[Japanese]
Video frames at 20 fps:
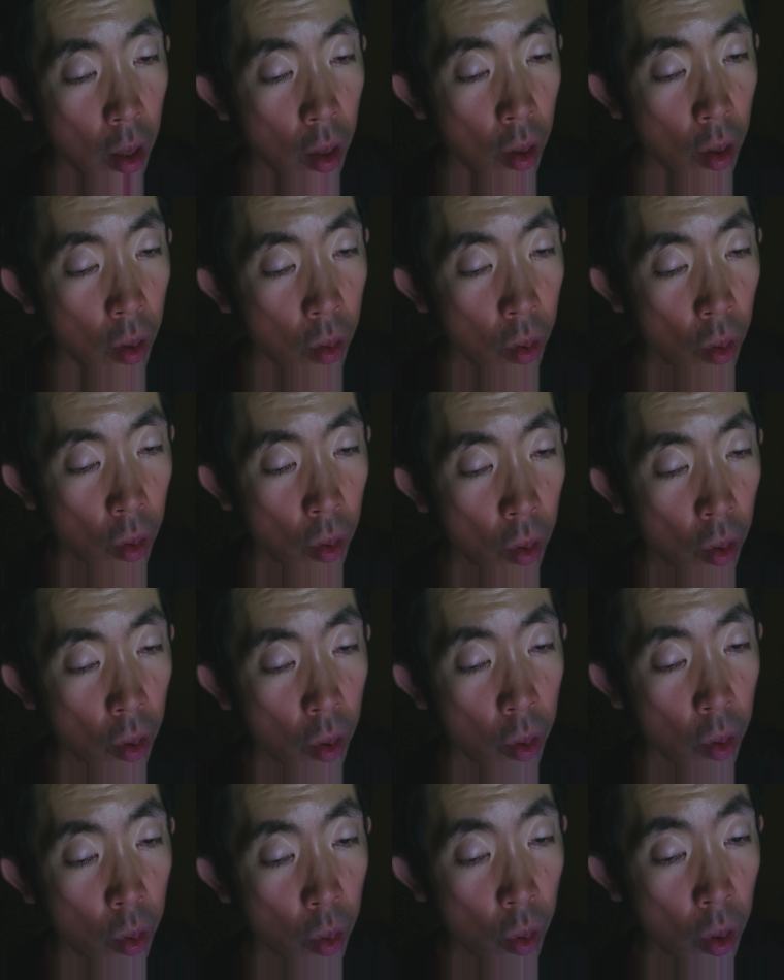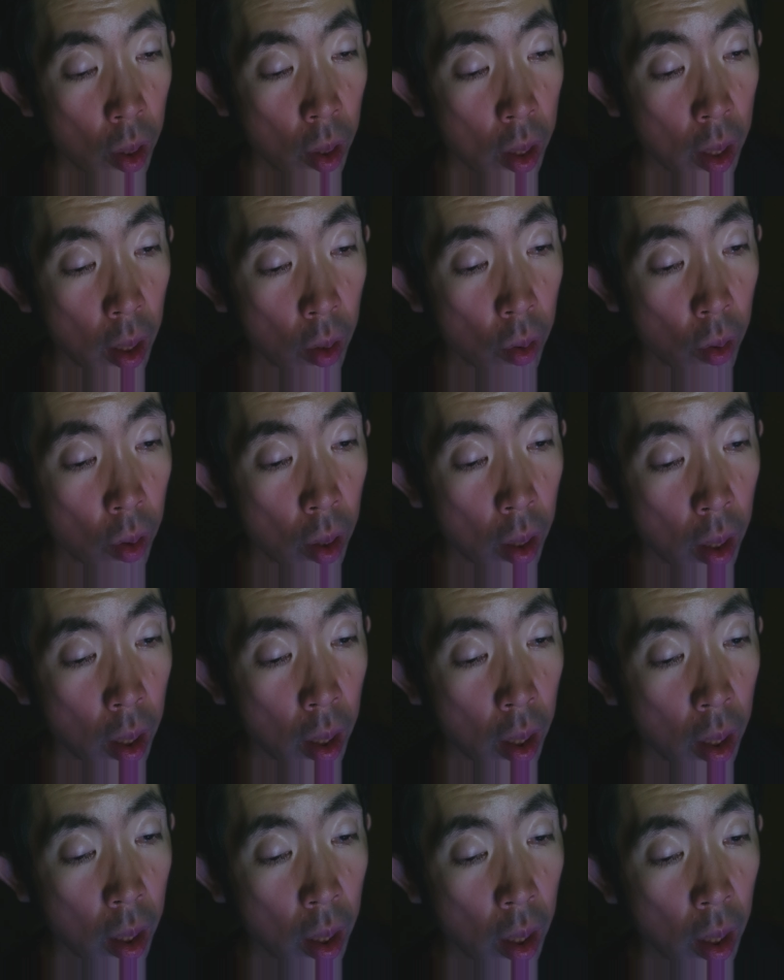ここ、古いスタッフの方っ
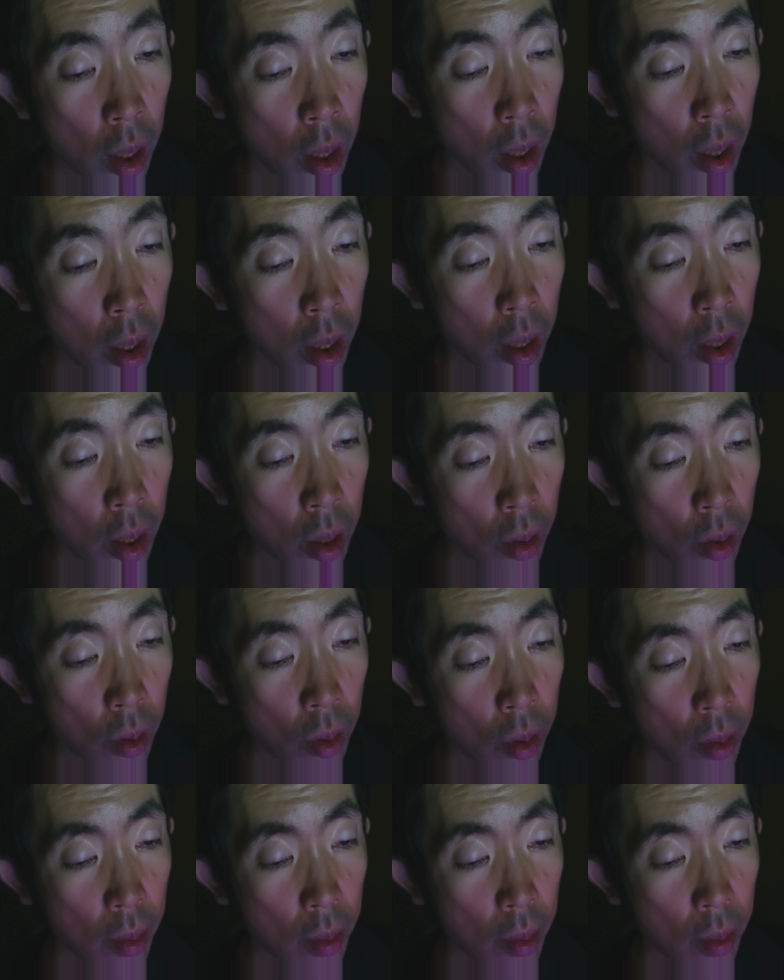ていないんですよ。